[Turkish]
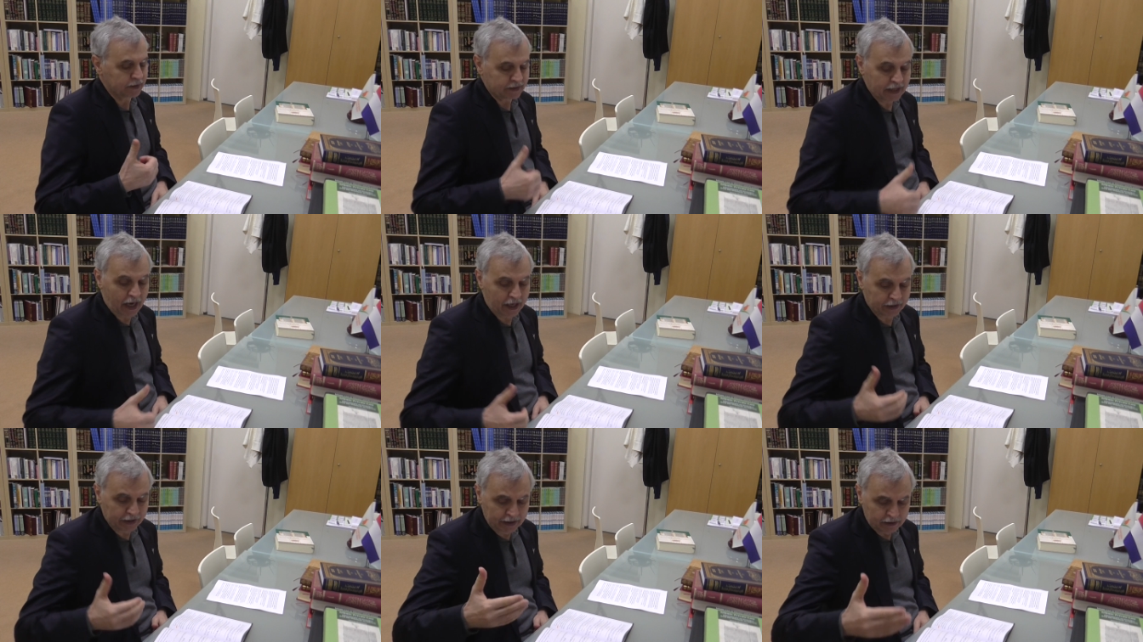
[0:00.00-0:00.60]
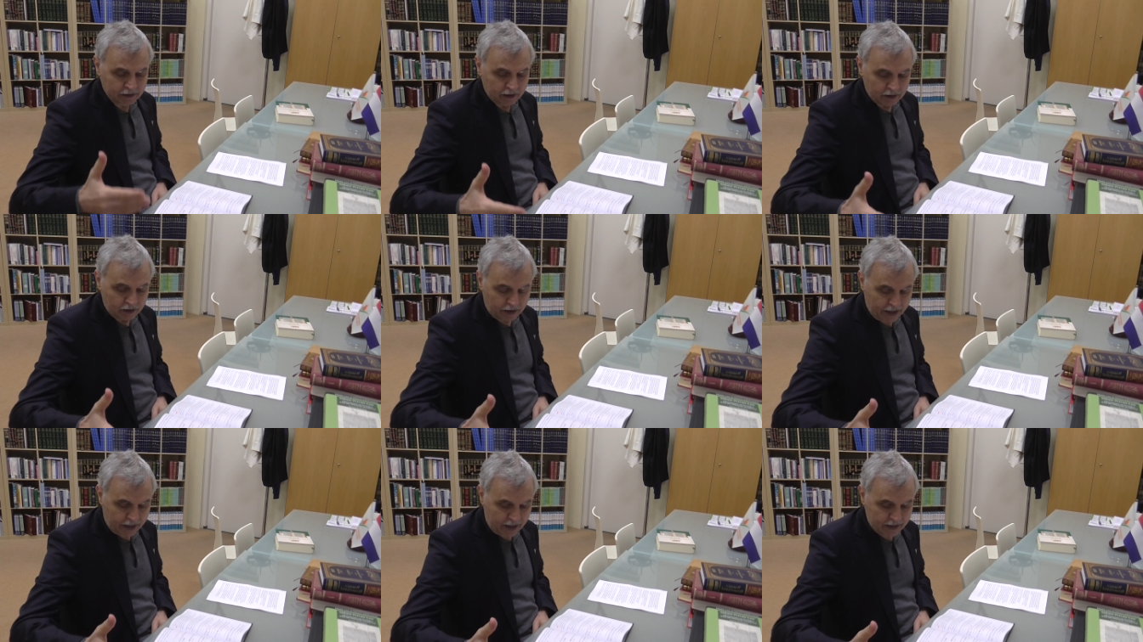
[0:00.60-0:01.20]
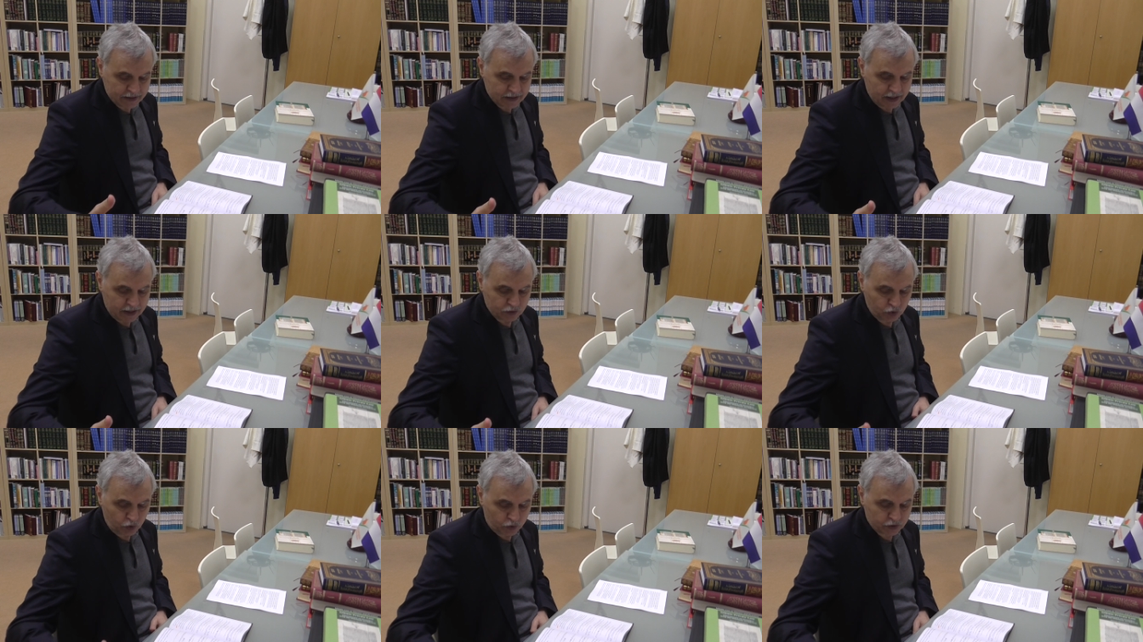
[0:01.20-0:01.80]
Yani
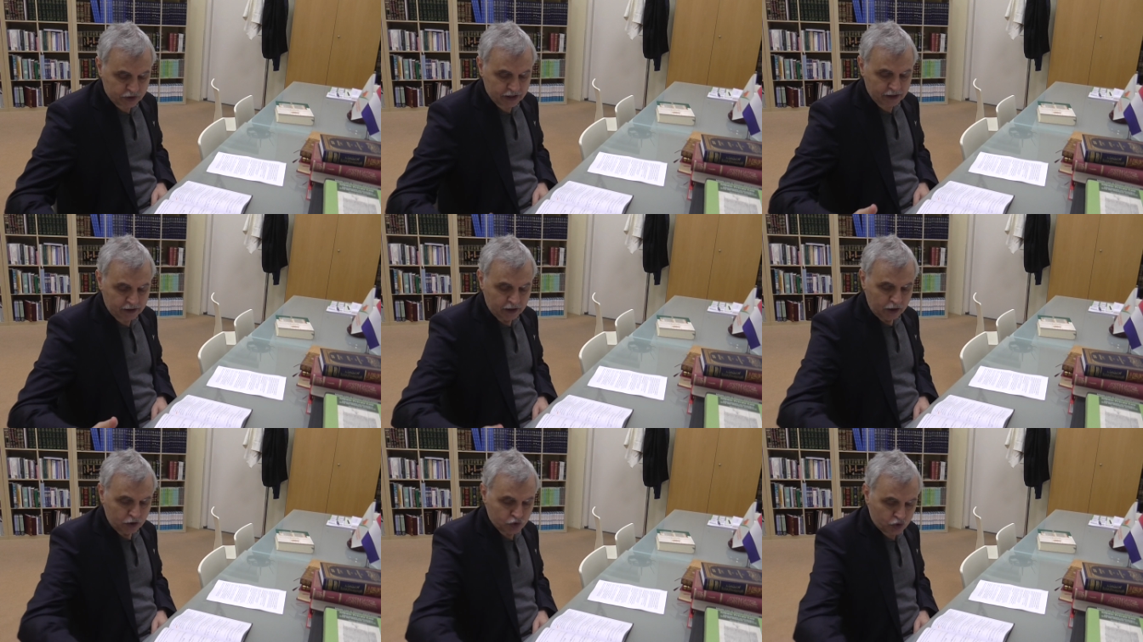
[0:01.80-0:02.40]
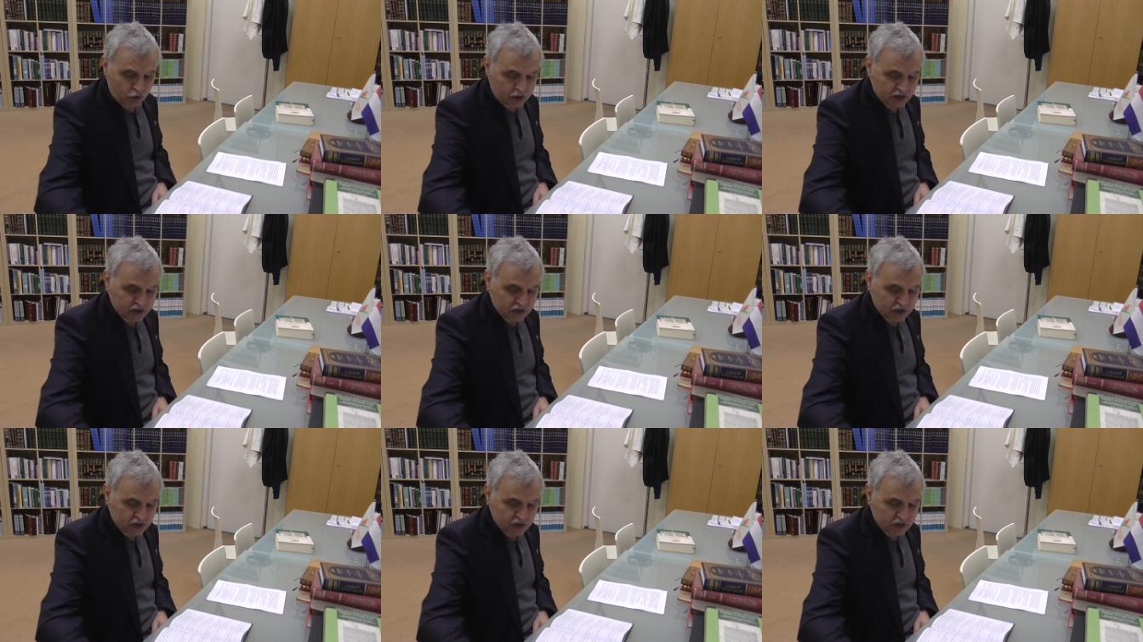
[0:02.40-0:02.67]
araziye diyor ki şu